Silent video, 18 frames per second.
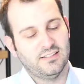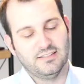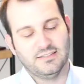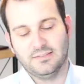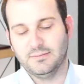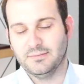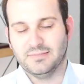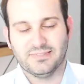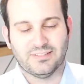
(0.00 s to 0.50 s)

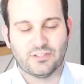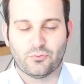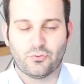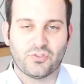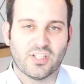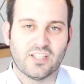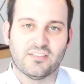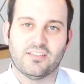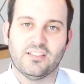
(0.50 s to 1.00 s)
euh,
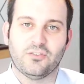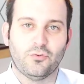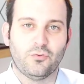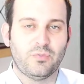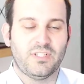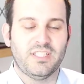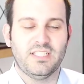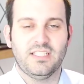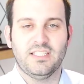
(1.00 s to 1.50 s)
tout ça s'est
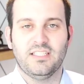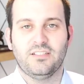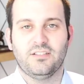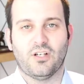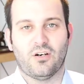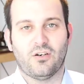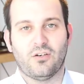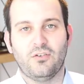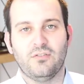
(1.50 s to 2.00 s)
oublié
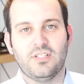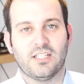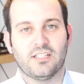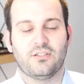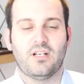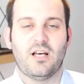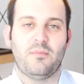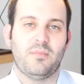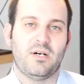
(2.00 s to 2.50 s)
d'un
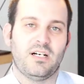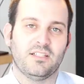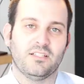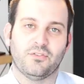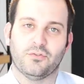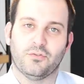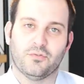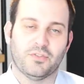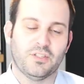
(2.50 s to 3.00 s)
revers de la main,
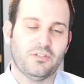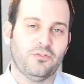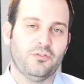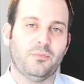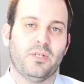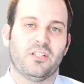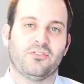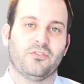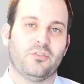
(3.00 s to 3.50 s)
il suffit
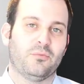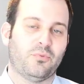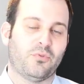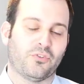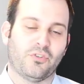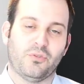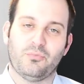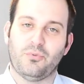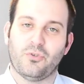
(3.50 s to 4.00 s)
d'une baisse de
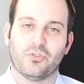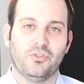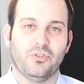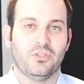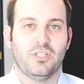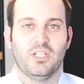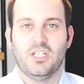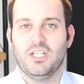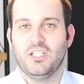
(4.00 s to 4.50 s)
20% pour
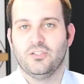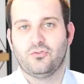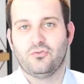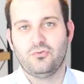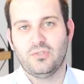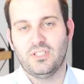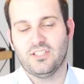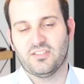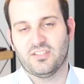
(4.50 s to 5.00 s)
que
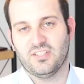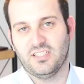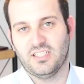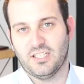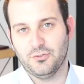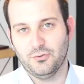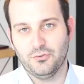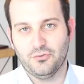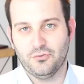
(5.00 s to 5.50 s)
tous les
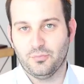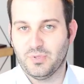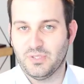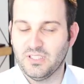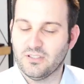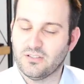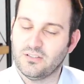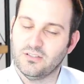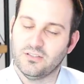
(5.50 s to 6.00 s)
scénarios du
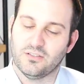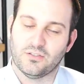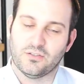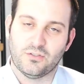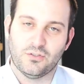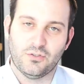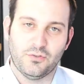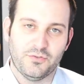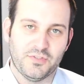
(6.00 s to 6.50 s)
pire euh,
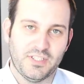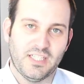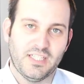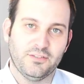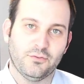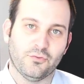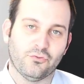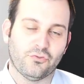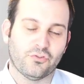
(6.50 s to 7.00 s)

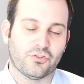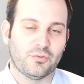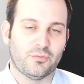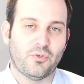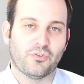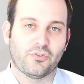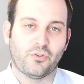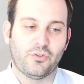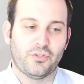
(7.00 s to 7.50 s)
reviennent
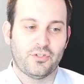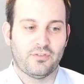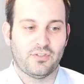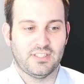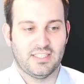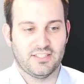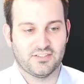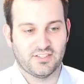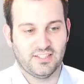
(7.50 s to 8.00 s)
justement sur le
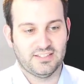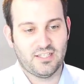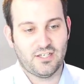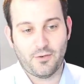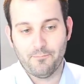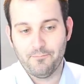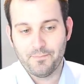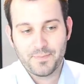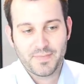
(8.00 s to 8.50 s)
devant de la scène.
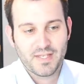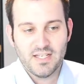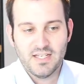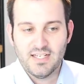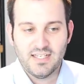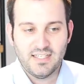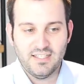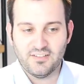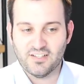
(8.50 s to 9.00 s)
Alors,
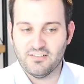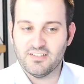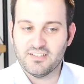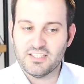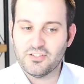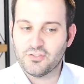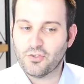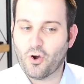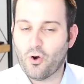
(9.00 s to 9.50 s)
les
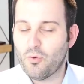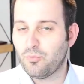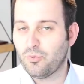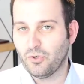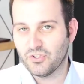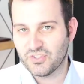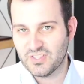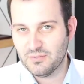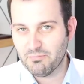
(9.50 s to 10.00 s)
investisseurs en
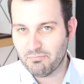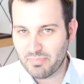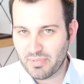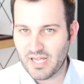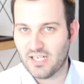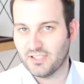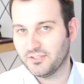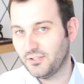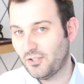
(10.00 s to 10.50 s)
bourse, ils
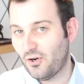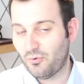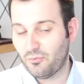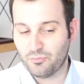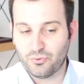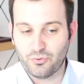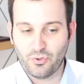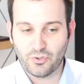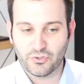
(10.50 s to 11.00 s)
perdent en
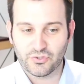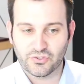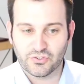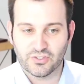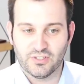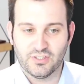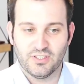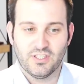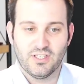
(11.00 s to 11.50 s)

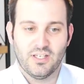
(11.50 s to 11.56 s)
bourse